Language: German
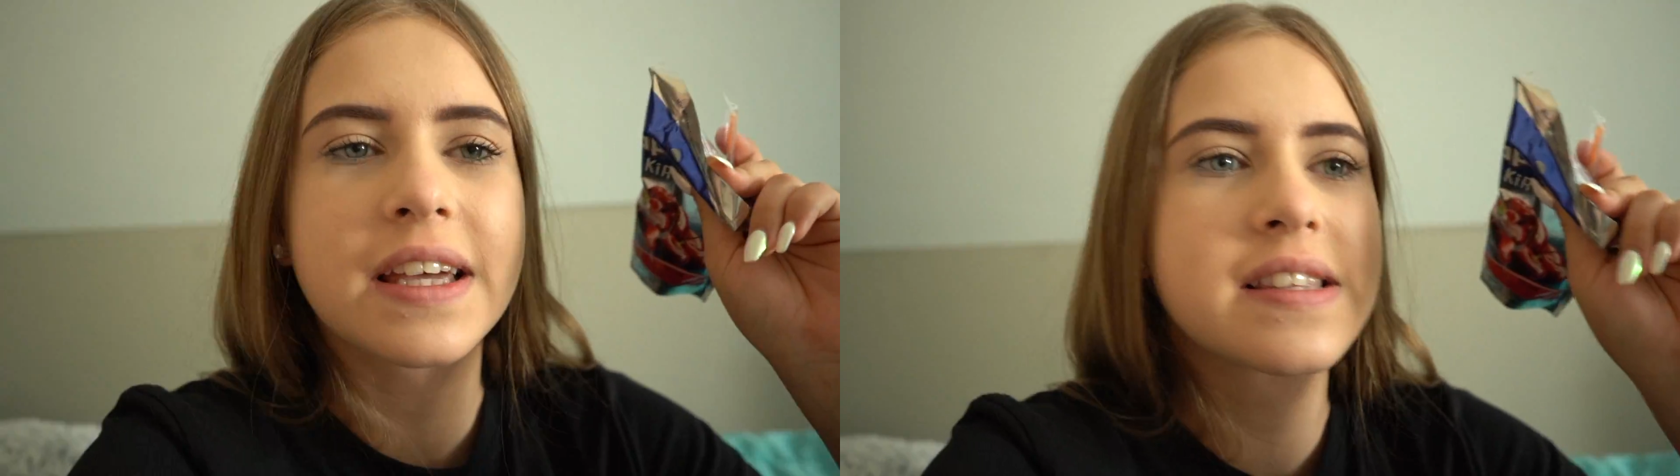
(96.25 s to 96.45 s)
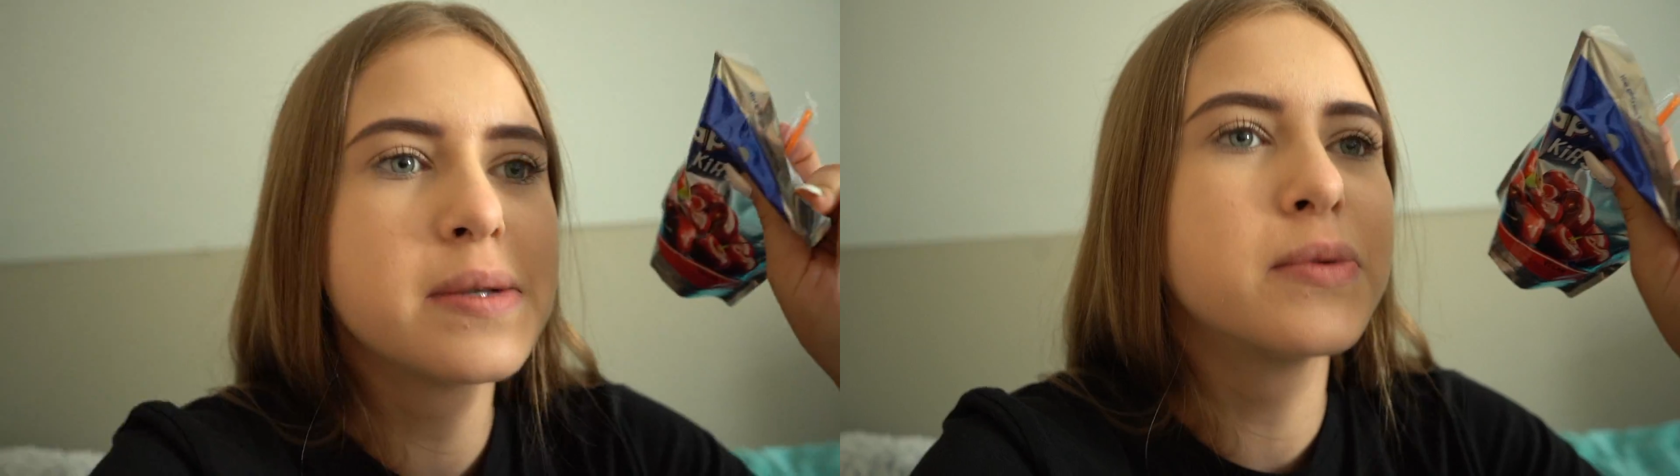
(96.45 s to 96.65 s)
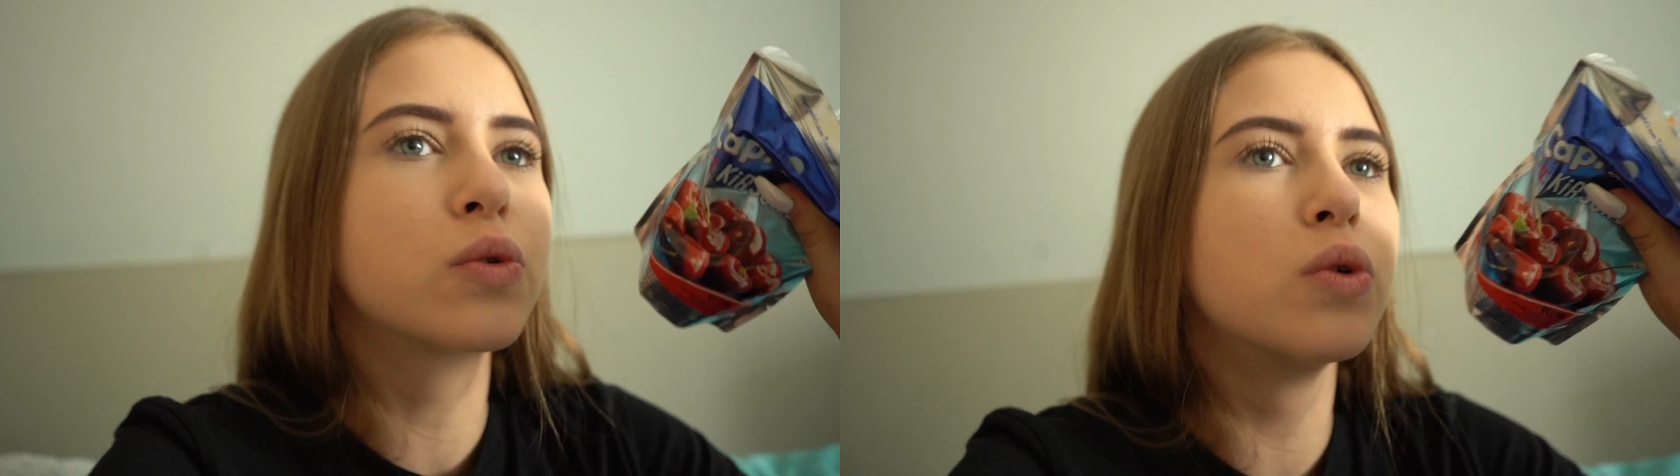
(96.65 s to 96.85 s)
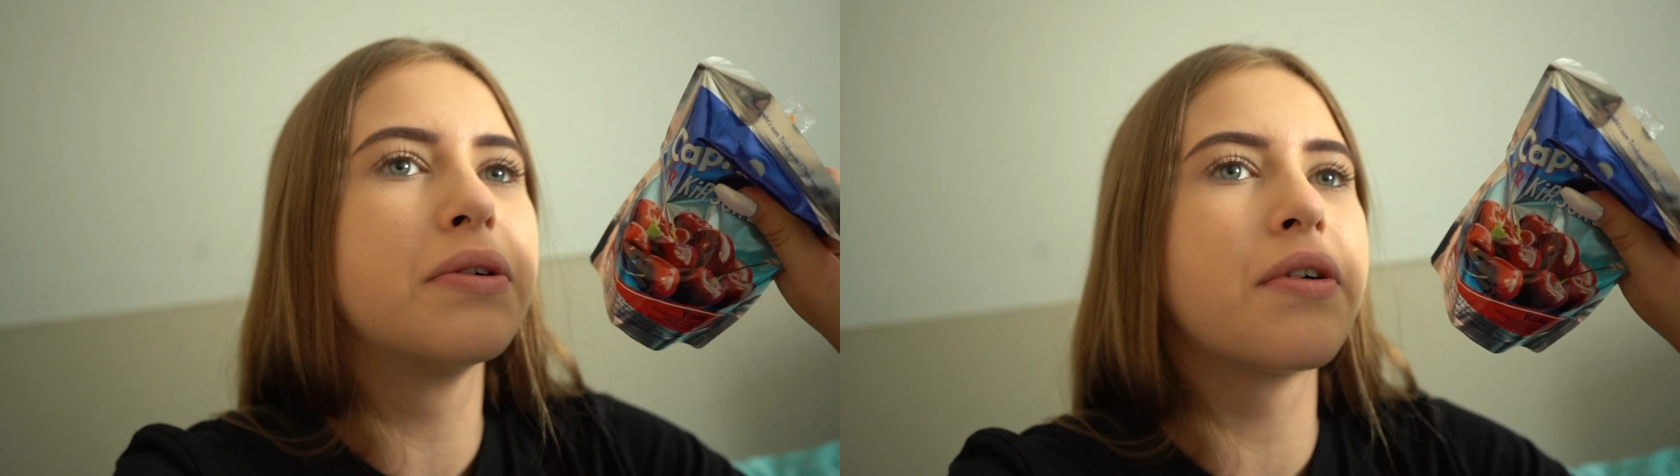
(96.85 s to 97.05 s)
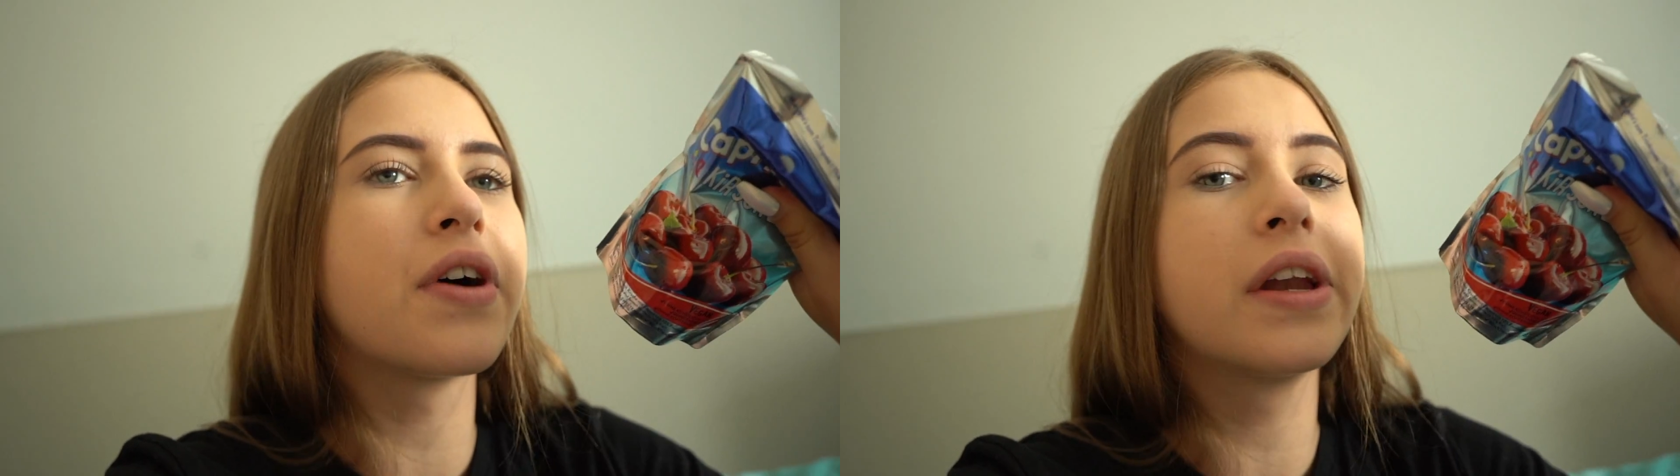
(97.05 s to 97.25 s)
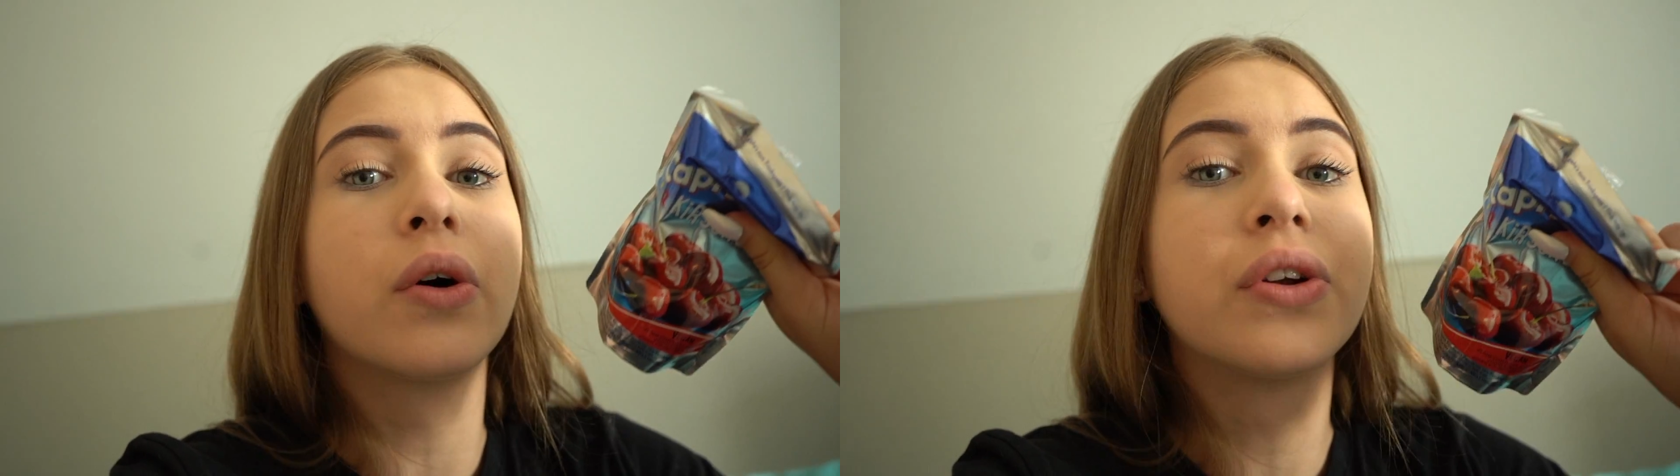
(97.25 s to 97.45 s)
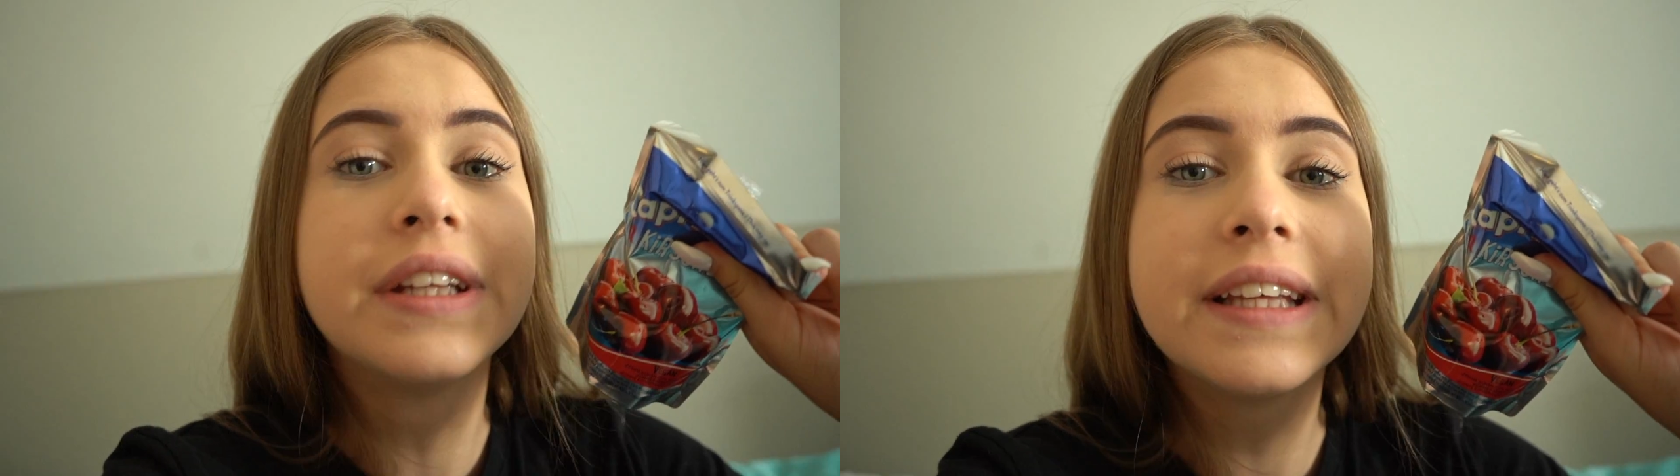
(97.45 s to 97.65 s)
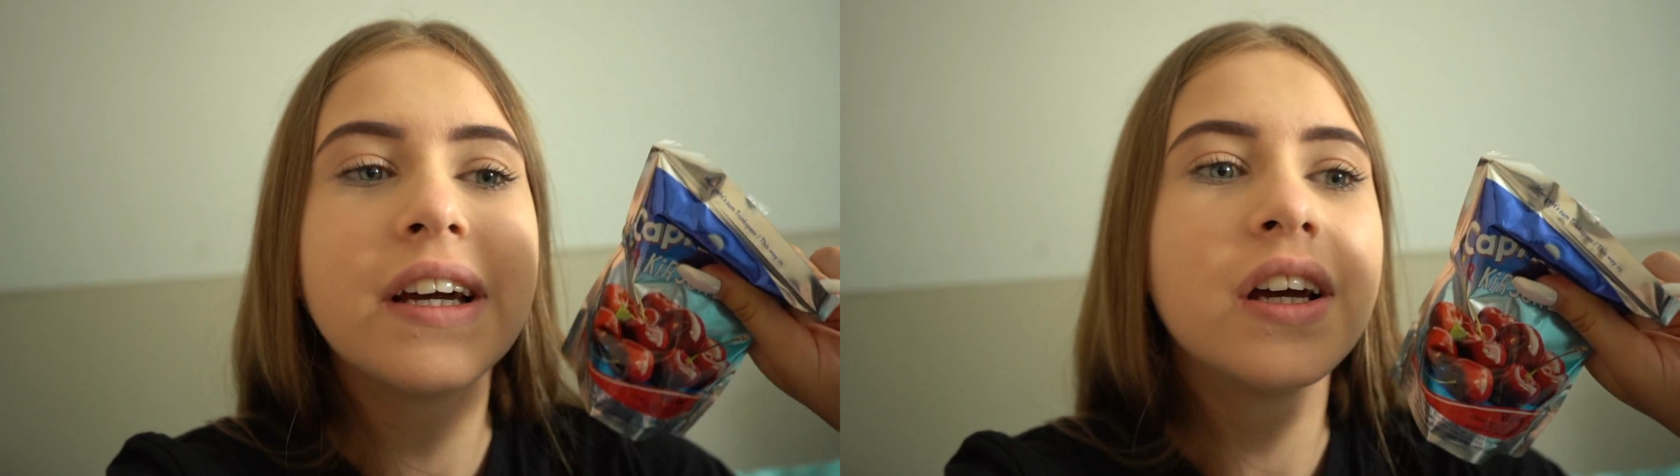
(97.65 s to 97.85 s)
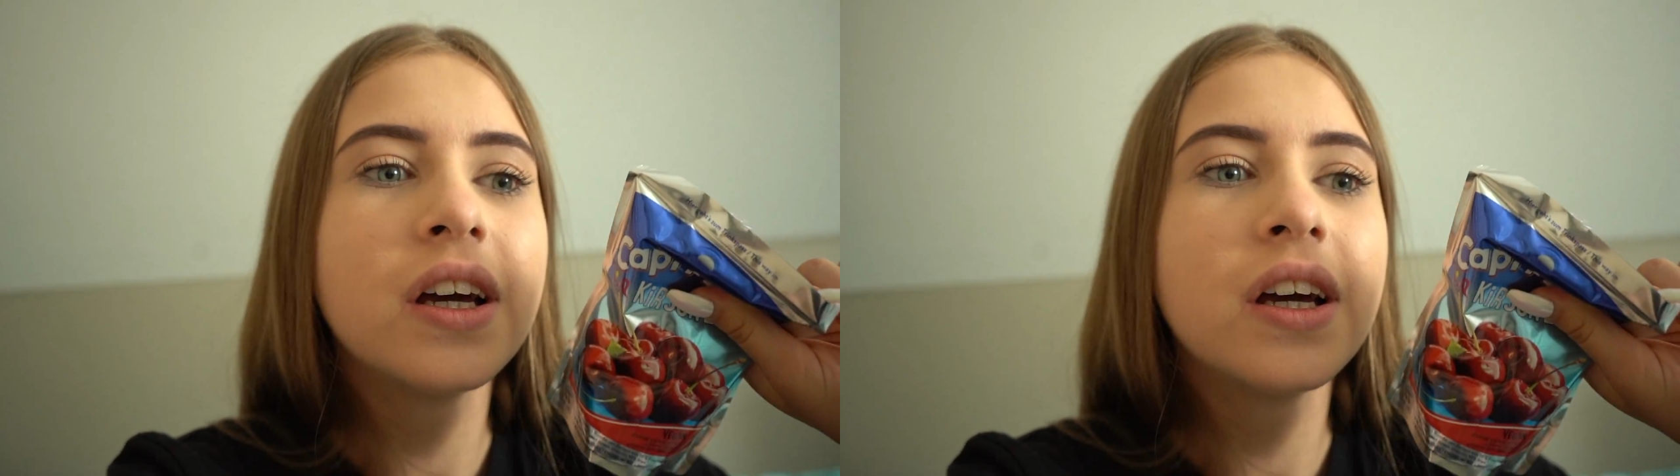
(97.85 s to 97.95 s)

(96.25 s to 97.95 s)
gerade ziemlich cool, weil wir hatten noch nie